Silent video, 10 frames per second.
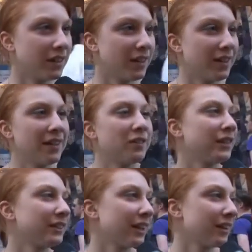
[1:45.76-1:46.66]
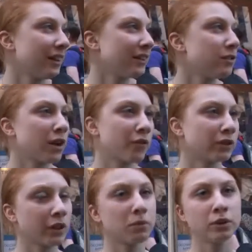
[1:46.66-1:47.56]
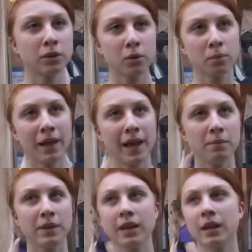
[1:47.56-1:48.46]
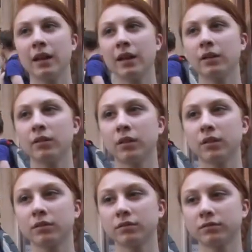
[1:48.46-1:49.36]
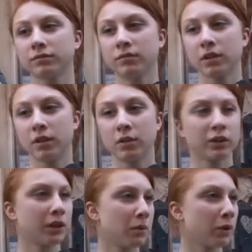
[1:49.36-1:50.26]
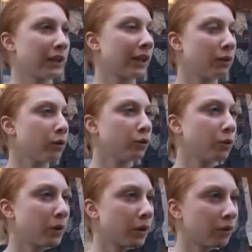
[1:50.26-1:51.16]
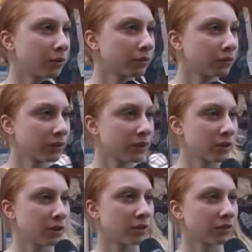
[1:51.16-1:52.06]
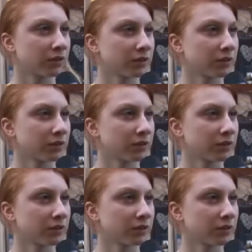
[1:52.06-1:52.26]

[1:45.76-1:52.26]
eh, non, andare, non affrontare molti problemi e non, nemmeno chiedere aiuto però, so.